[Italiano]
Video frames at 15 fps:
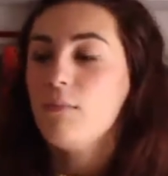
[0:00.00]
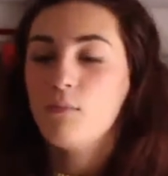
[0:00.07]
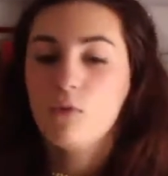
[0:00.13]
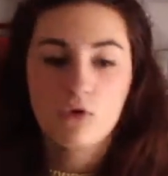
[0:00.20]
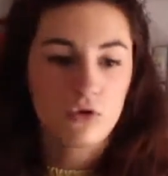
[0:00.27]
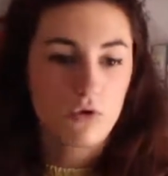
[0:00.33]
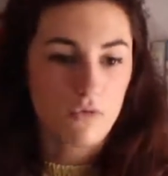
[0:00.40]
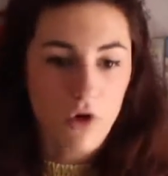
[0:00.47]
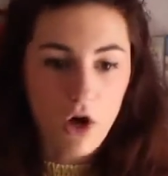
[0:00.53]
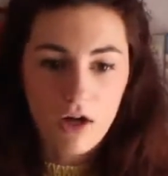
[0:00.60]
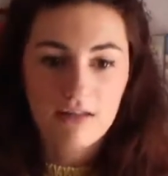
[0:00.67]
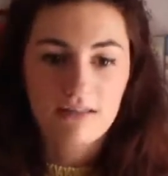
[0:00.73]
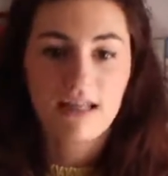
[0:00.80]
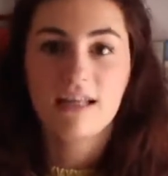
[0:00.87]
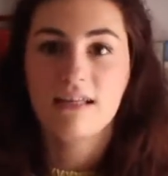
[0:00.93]
molto
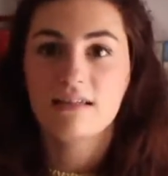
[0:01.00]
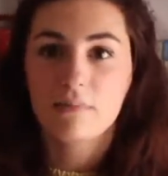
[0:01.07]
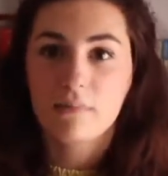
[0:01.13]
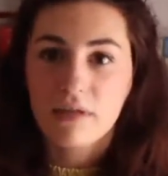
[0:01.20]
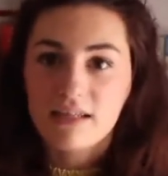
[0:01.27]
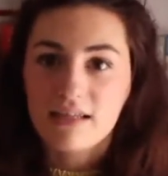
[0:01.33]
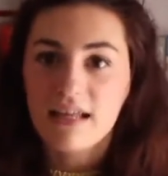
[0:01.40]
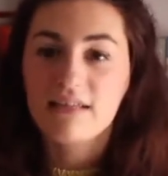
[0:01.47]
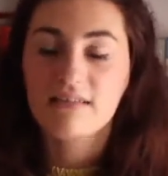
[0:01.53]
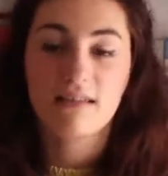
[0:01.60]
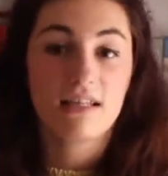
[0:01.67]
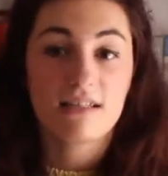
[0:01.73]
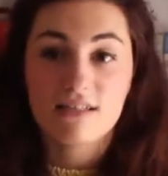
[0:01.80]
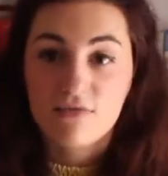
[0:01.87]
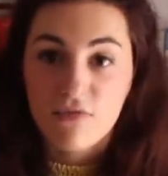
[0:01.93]
forte,
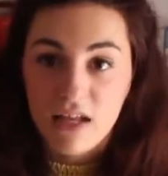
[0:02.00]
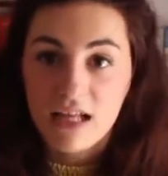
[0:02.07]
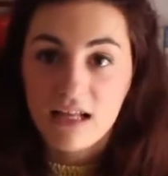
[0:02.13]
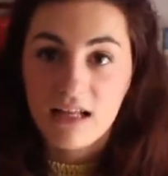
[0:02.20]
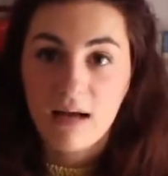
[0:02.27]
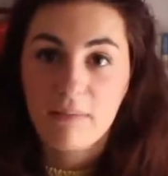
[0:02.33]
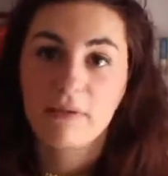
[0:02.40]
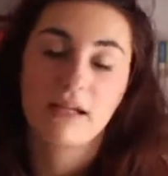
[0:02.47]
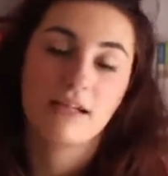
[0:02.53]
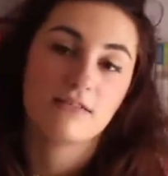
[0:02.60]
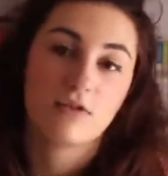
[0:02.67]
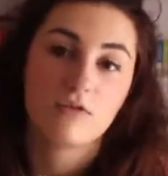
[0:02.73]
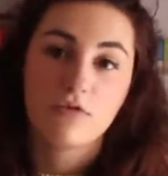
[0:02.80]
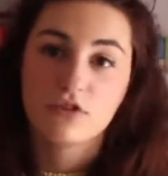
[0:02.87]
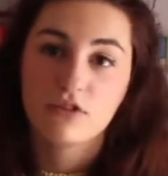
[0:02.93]
indipendente, sveglia, perché
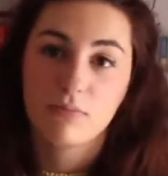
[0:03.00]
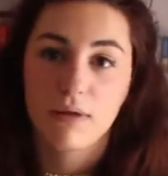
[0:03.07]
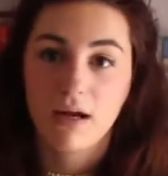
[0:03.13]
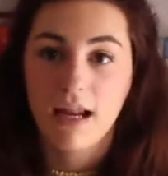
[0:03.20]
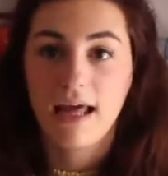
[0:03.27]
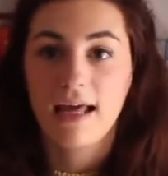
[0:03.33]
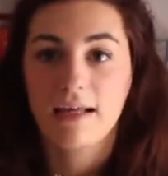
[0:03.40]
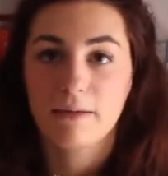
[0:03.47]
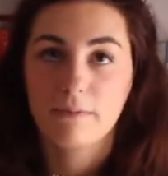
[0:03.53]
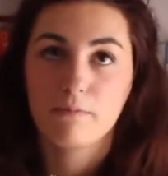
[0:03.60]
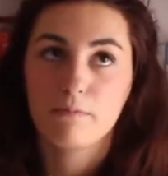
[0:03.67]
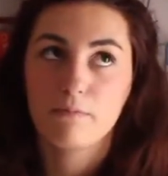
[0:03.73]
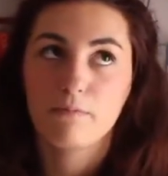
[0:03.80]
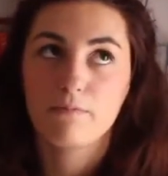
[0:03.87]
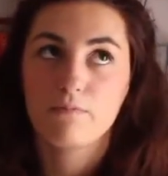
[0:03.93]
se non fosse per
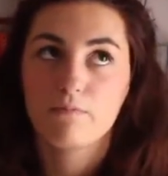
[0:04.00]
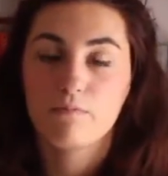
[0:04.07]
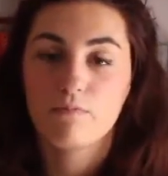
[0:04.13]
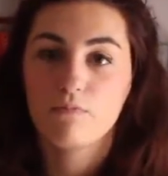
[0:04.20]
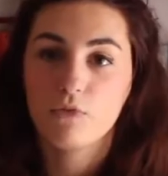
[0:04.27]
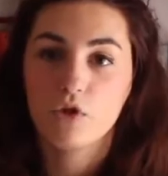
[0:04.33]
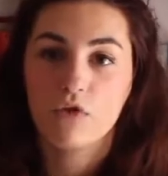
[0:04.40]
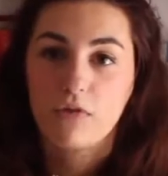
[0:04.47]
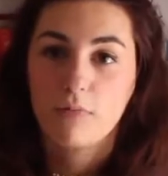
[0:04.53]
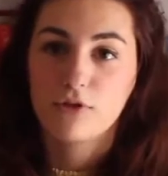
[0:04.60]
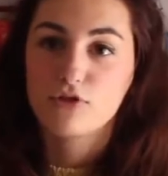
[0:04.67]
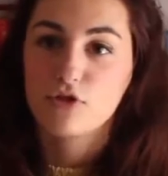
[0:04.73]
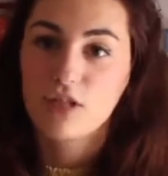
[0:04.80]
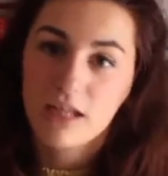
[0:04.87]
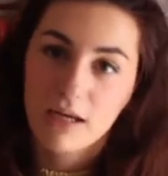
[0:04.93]
lei non vi
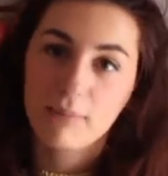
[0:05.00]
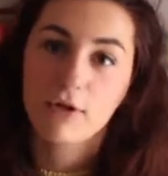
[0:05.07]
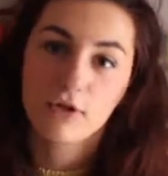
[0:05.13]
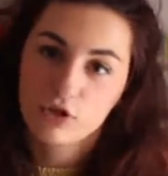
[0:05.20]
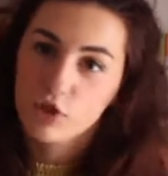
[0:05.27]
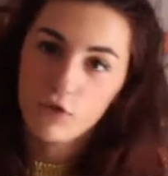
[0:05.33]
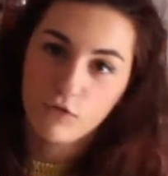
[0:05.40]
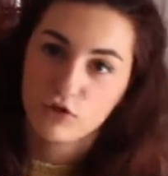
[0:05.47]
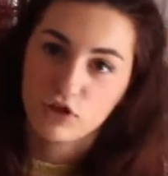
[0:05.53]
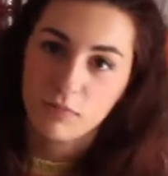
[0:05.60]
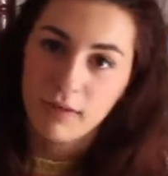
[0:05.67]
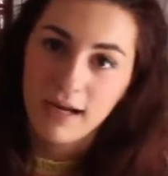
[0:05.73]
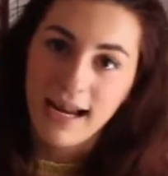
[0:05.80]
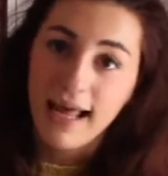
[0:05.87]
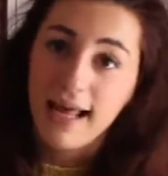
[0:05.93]
posso dire, però se non fosse
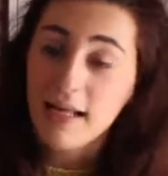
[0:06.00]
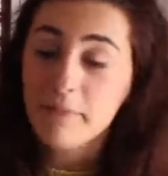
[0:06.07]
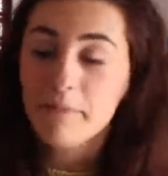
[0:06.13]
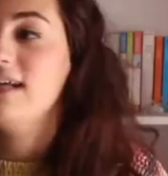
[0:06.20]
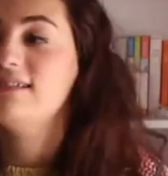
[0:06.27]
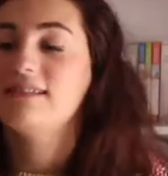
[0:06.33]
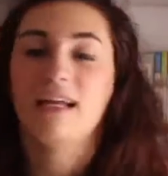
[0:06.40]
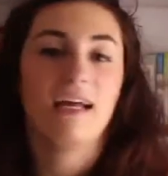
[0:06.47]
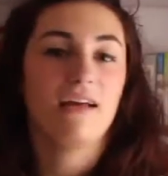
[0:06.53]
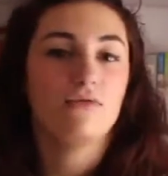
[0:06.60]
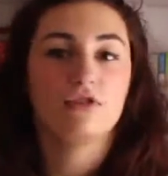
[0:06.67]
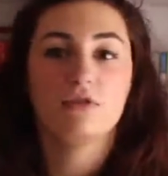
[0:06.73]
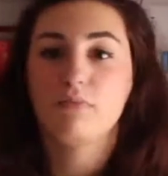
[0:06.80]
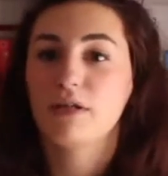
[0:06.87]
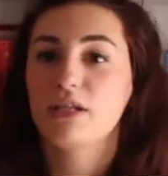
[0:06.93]
per lei. Ezra è
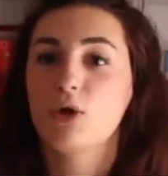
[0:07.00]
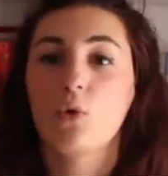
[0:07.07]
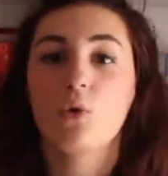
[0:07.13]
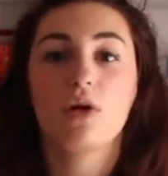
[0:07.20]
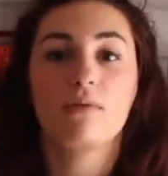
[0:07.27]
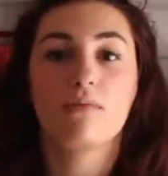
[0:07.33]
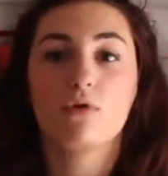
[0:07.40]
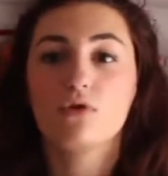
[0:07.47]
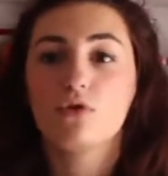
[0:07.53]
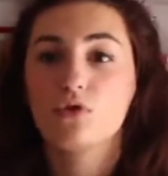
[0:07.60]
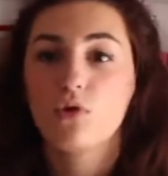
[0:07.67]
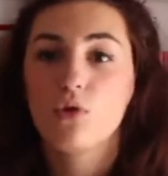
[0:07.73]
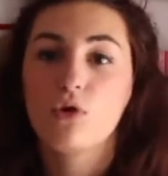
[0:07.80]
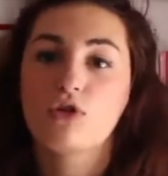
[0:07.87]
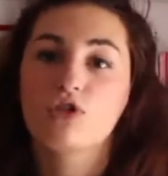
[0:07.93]
un simpaticone, molto
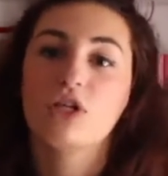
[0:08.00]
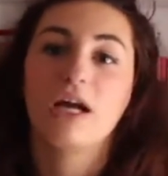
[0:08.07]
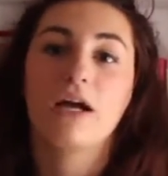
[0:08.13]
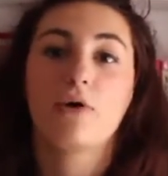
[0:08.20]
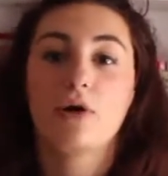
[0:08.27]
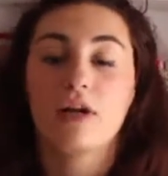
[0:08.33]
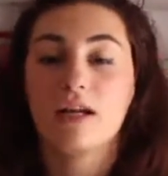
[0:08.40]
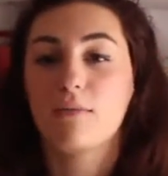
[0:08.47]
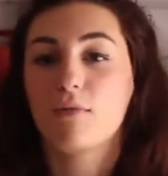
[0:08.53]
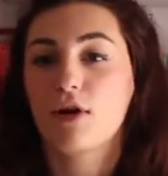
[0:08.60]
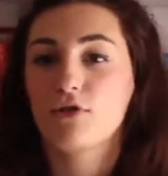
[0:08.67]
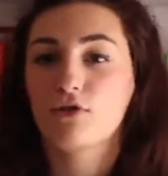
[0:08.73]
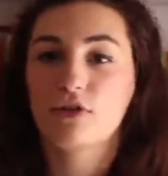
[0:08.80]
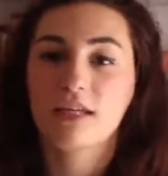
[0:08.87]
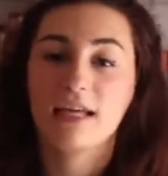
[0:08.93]
dolce, è ancora
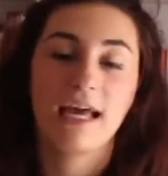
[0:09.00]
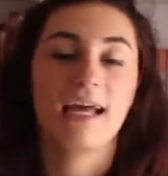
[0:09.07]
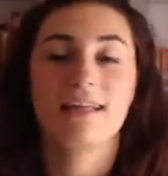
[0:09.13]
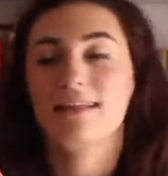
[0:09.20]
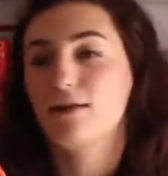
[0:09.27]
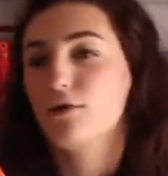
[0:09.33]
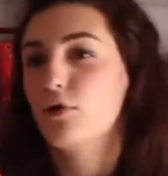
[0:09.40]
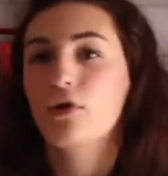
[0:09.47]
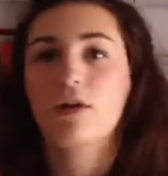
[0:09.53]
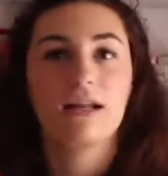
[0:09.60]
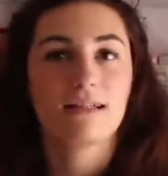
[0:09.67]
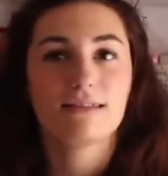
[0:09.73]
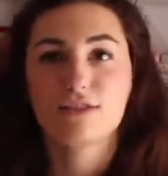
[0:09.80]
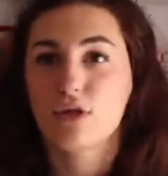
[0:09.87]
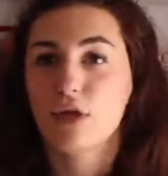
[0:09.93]
innamorato di Katie, la loro
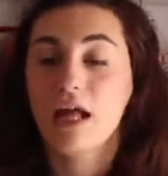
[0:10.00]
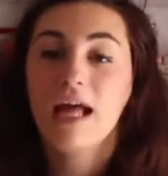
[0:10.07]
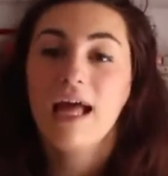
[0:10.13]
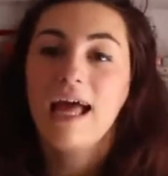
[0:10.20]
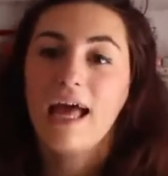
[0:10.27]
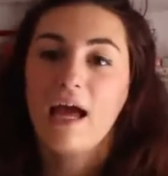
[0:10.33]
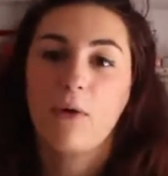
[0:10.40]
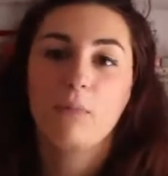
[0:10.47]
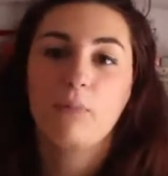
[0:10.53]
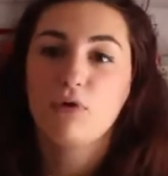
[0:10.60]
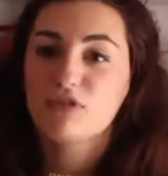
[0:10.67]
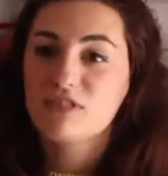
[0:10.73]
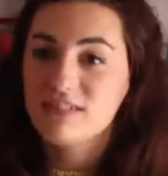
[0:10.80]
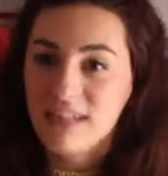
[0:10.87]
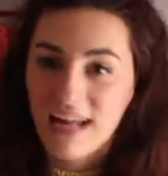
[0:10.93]
relazione è un
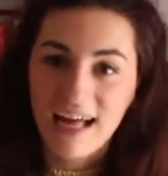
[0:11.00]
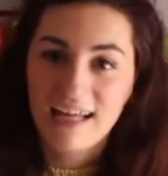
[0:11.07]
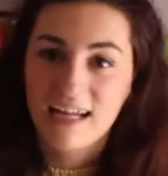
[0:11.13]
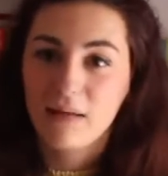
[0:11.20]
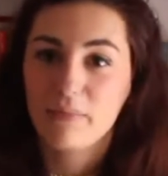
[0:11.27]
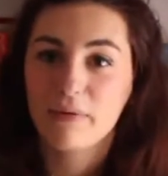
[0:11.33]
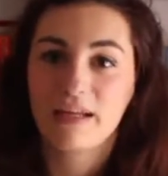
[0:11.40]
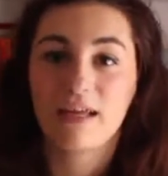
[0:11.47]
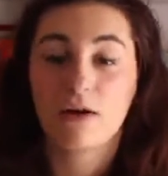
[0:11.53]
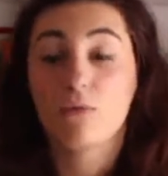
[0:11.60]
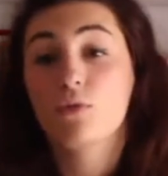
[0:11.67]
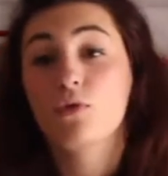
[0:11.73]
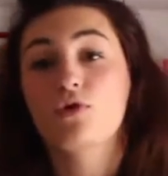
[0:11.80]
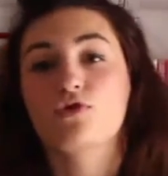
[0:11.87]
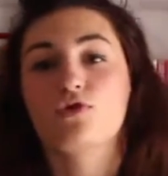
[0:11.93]
po' strana perché
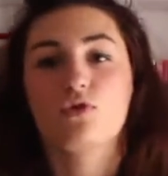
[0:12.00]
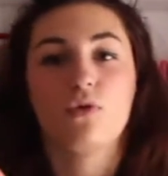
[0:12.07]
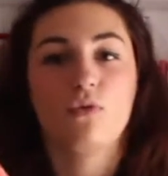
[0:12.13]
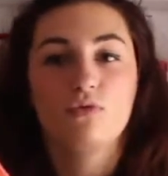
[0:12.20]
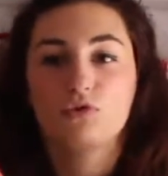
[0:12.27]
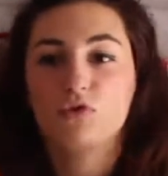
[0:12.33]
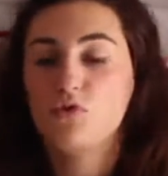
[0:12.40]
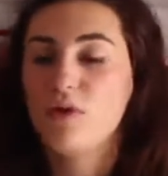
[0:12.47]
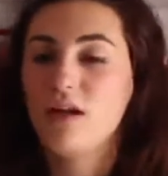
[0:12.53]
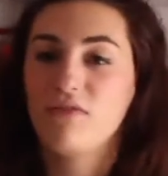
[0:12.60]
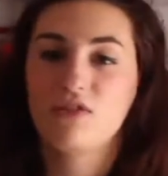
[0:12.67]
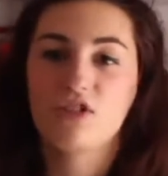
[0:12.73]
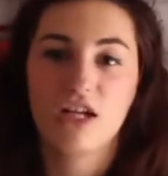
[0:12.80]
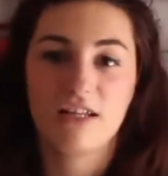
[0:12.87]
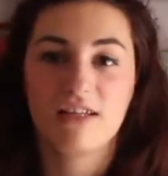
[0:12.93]
comunque sono su due
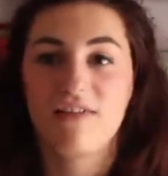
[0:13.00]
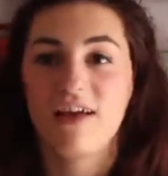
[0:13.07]
navicelle